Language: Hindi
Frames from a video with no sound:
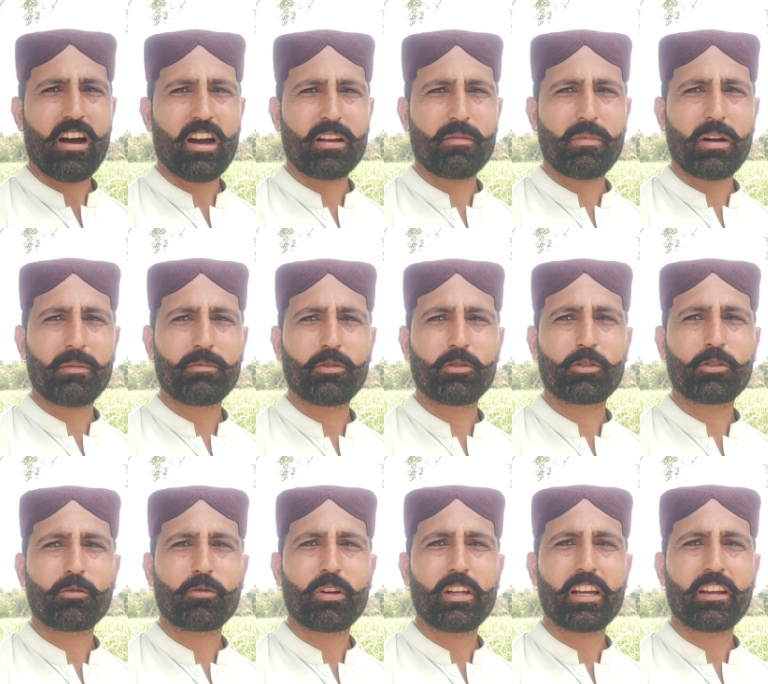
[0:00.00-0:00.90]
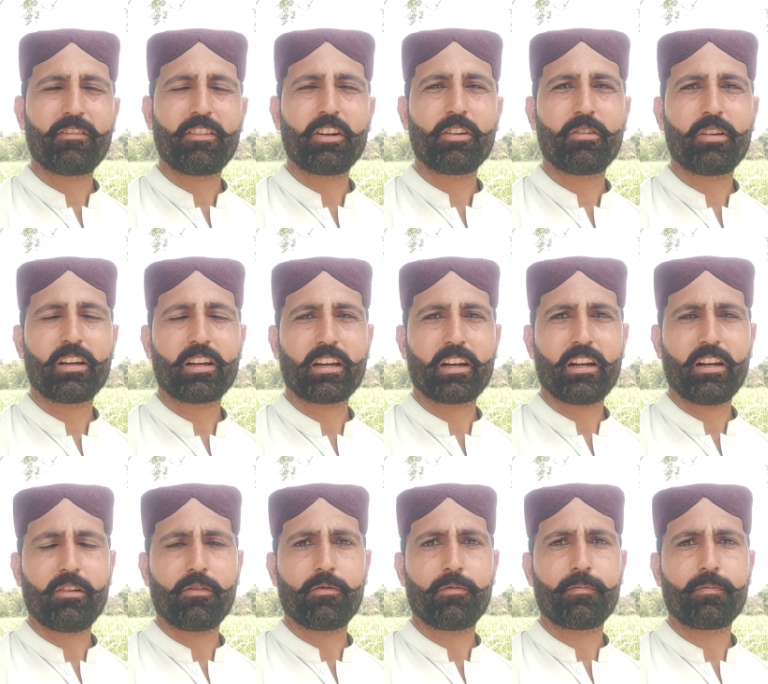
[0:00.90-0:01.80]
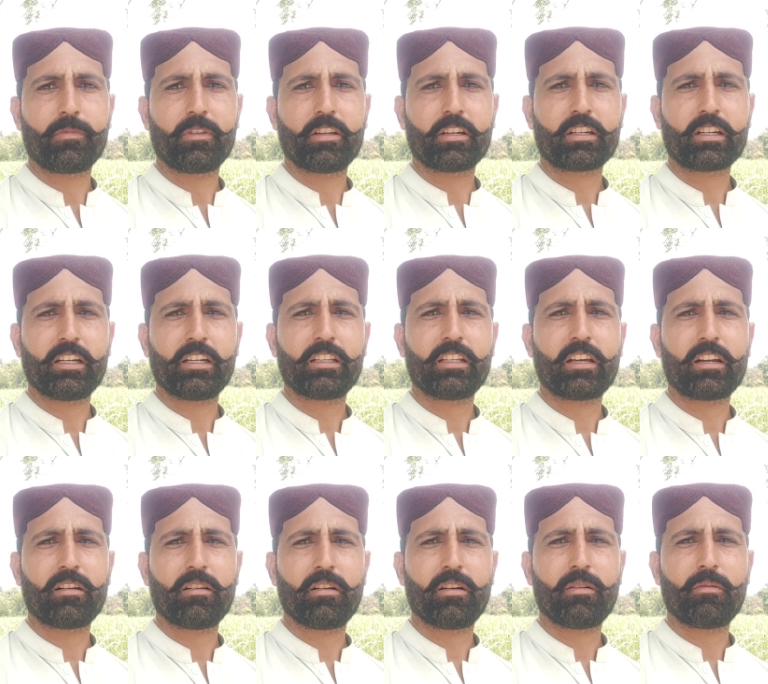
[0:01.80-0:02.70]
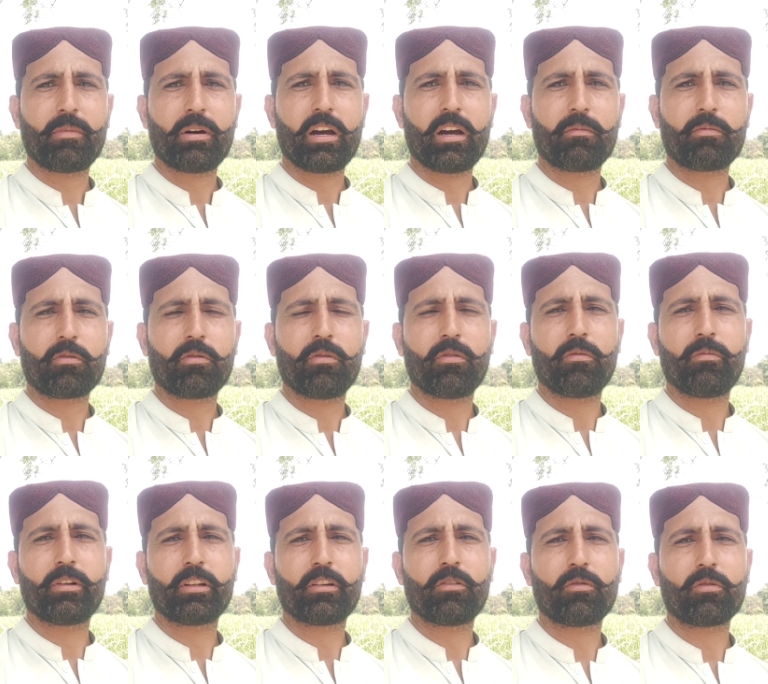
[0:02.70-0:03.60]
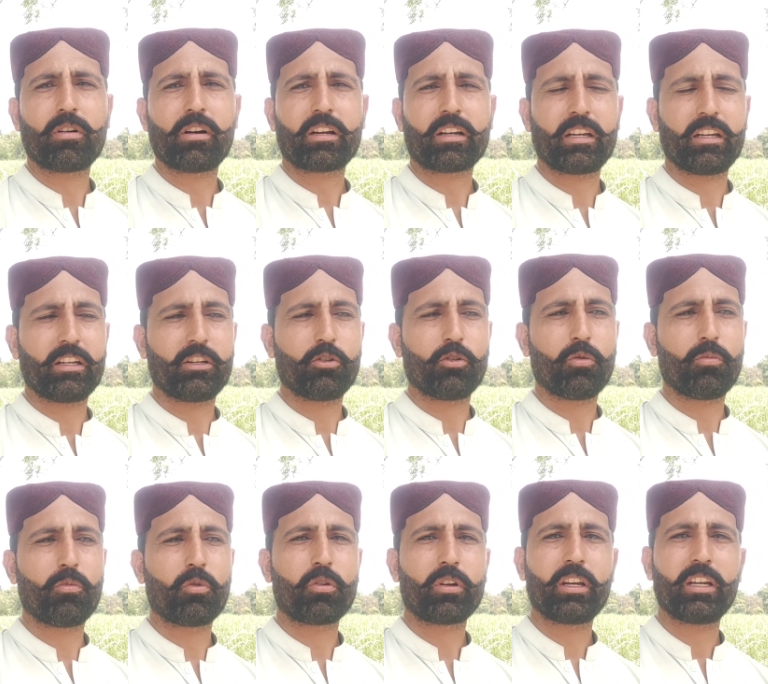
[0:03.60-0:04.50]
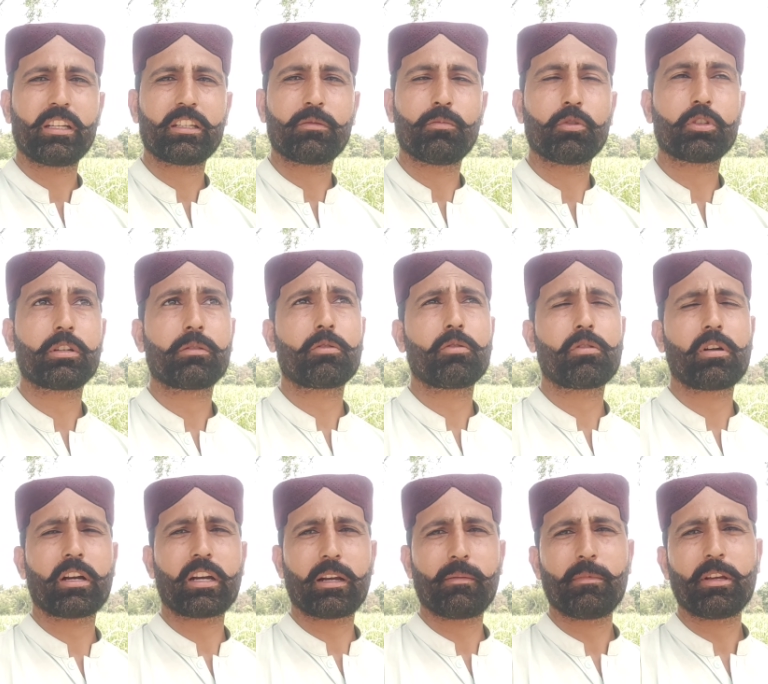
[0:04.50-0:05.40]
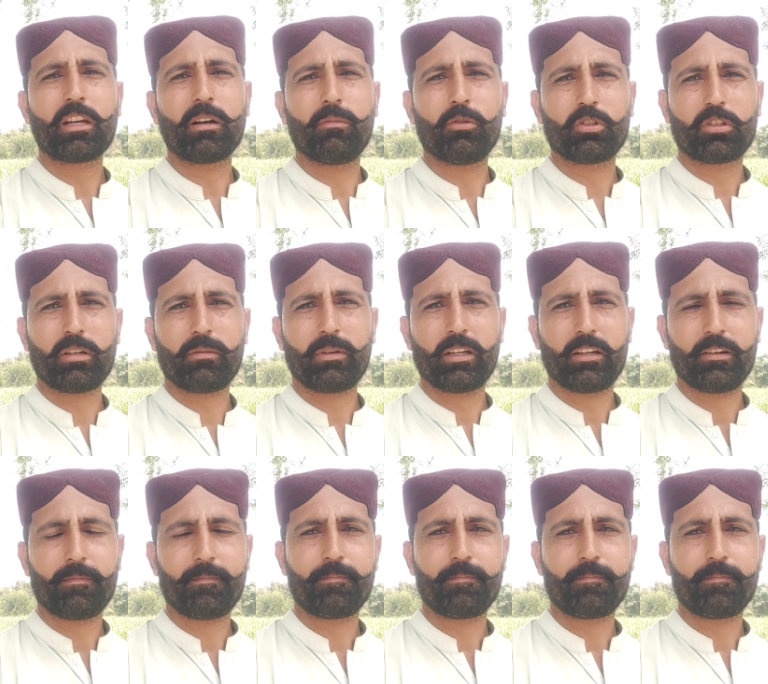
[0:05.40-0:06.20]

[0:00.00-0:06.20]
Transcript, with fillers: आज मैं आप दोस्तों के लिए एक वीडियो लेकर आया हूँ जिसके अंदर मैं आपको बताऊँगा कि जो मुर्गे इस मौसम क्योंकि गर्मी का मौसम है